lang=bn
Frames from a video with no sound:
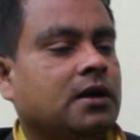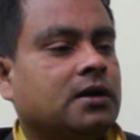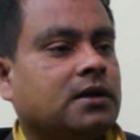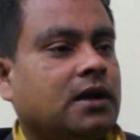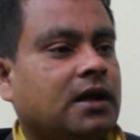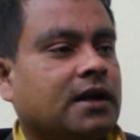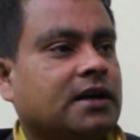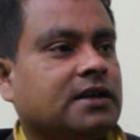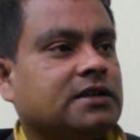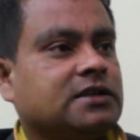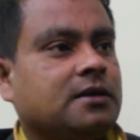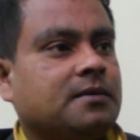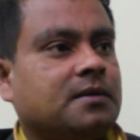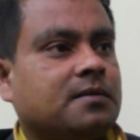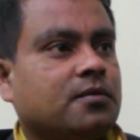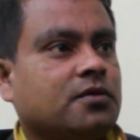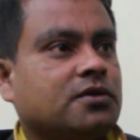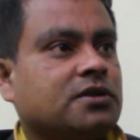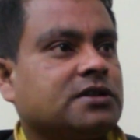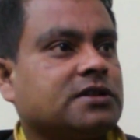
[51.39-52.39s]
তার কাছে আমার
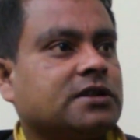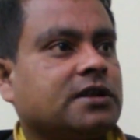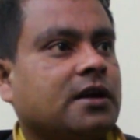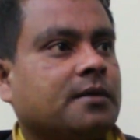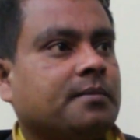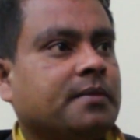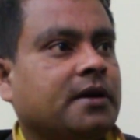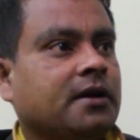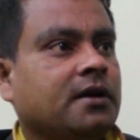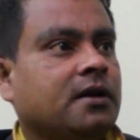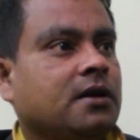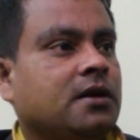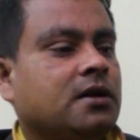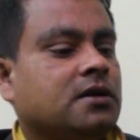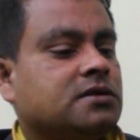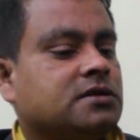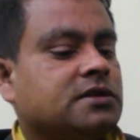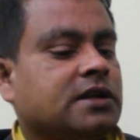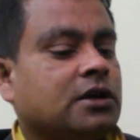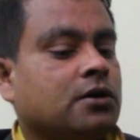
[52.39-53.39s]
প্রত্যাশা থাকবে
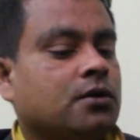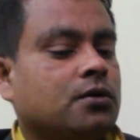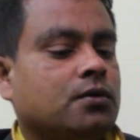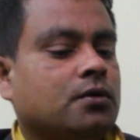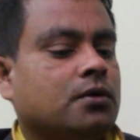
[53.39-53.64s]
যেন